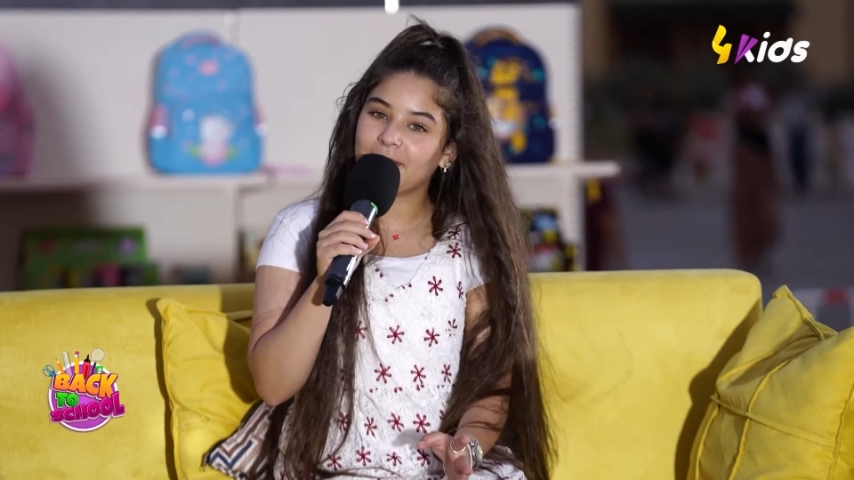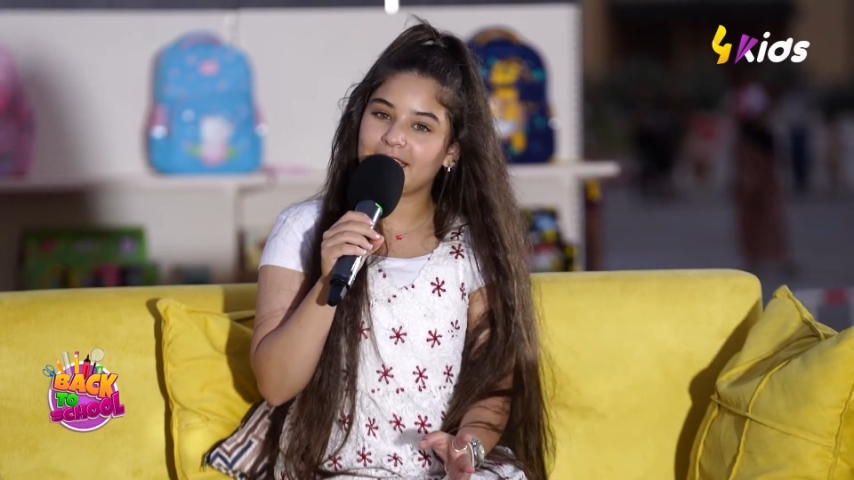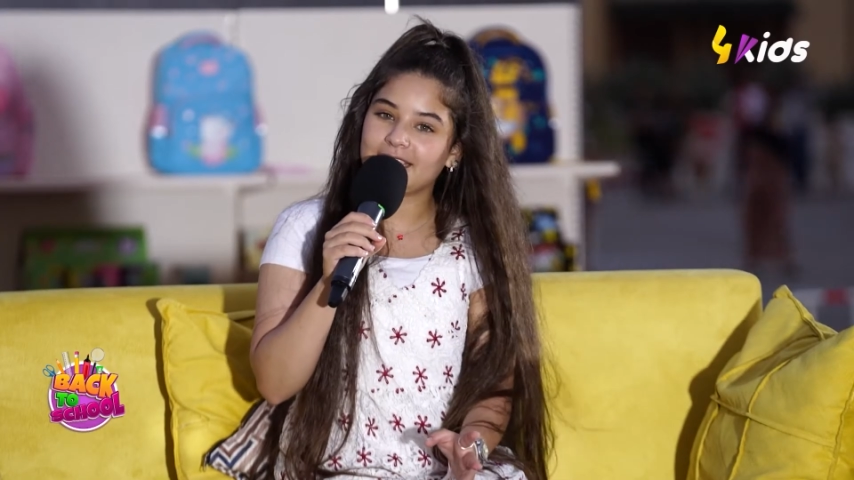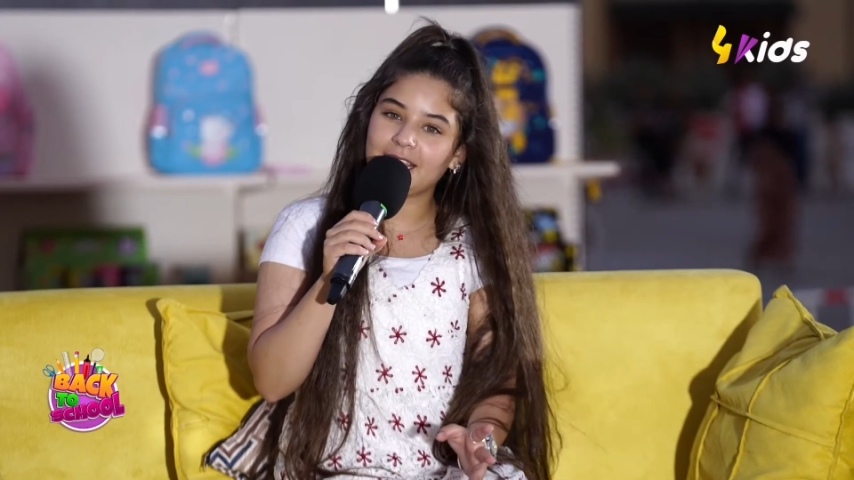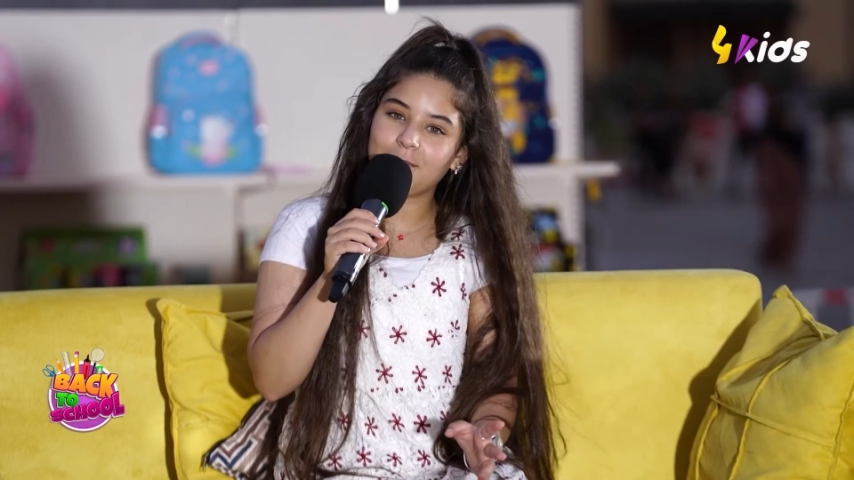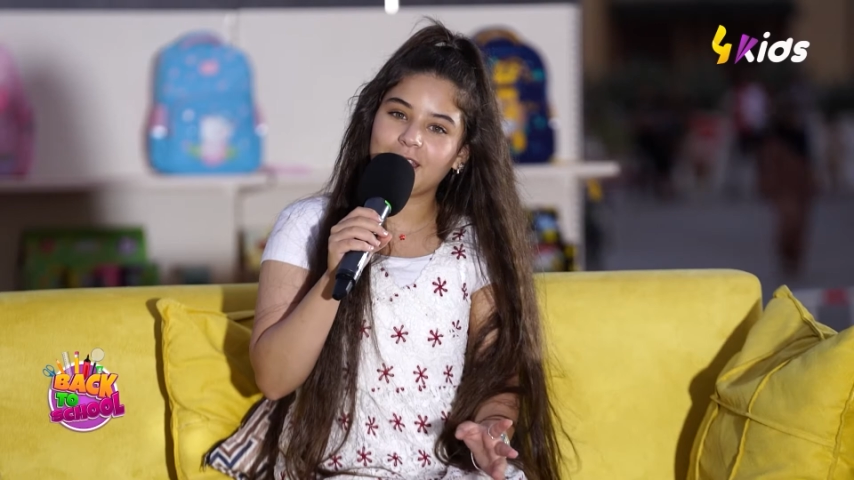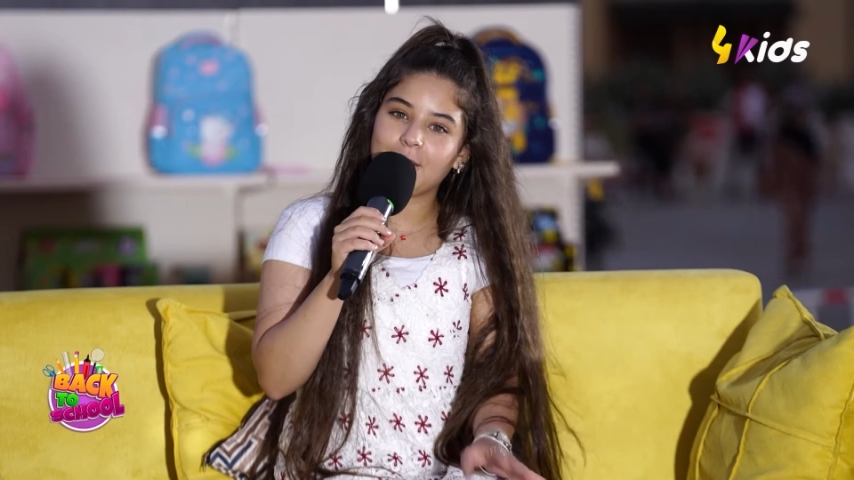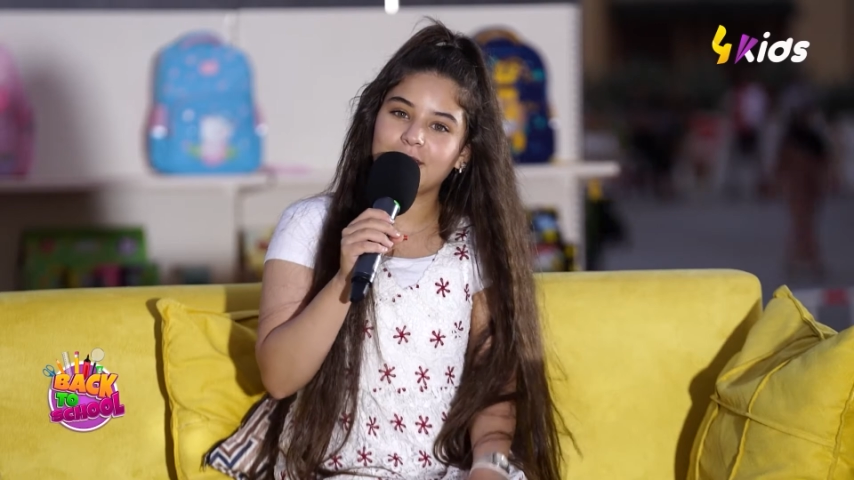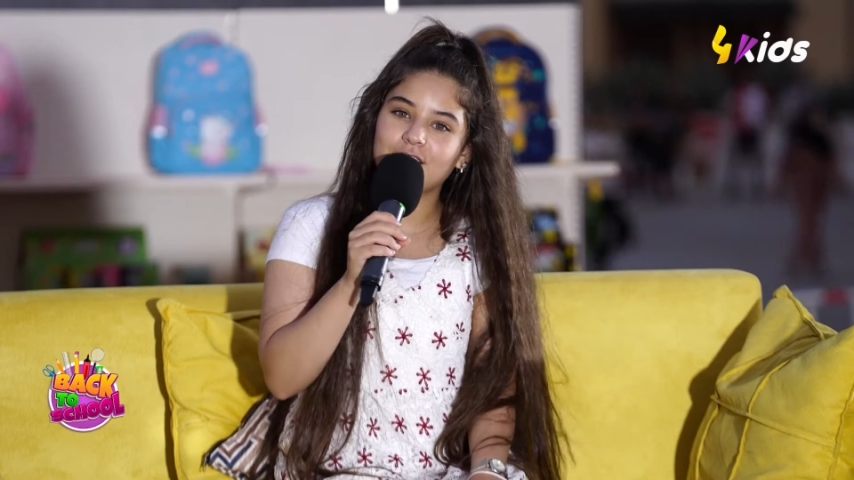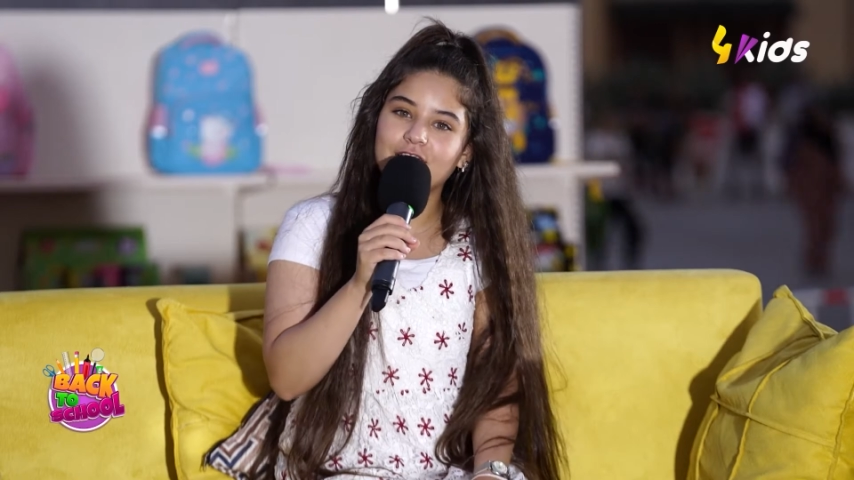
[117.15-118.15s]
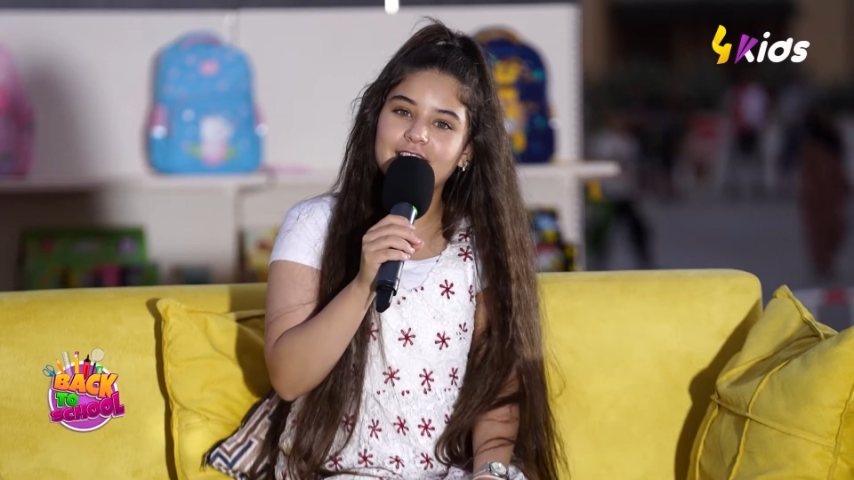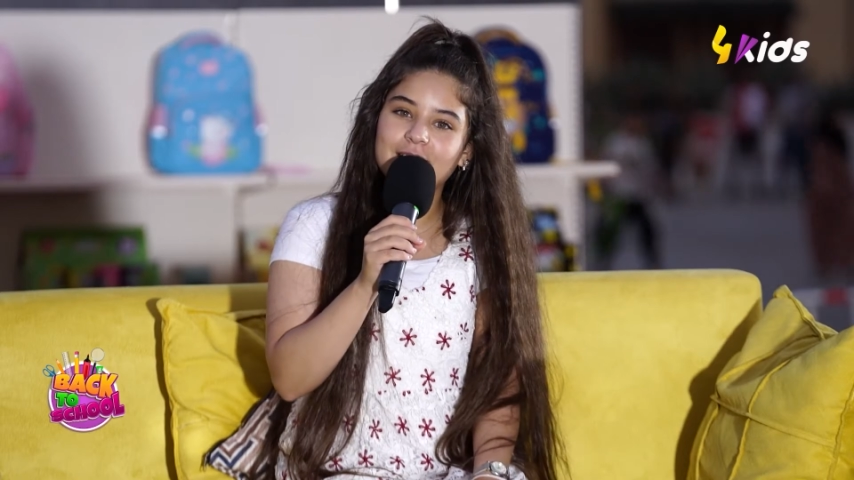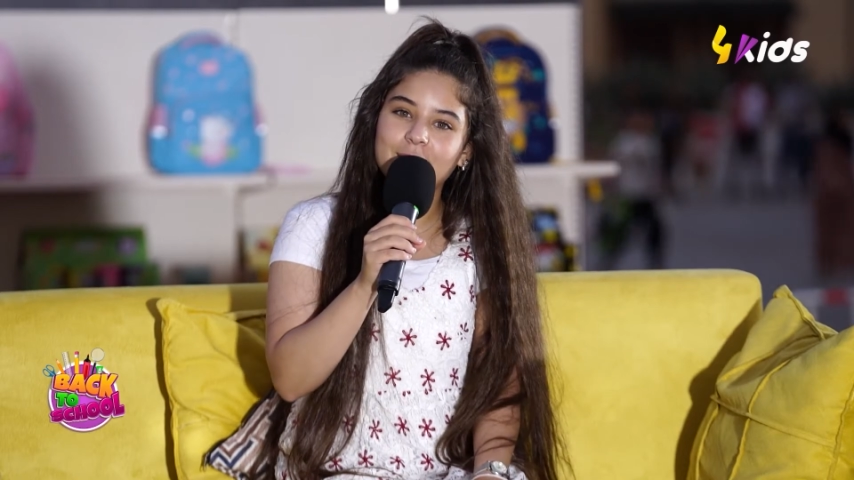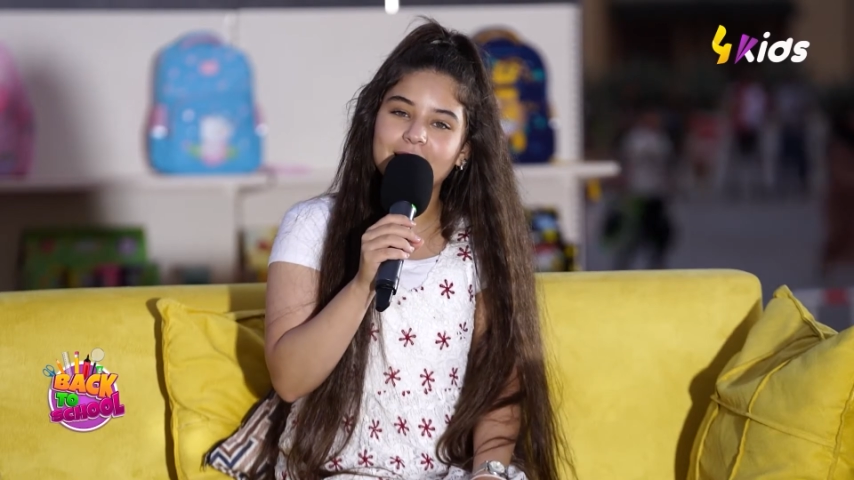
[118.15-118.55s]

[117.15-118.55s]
مدرسية بكامل تجهيزات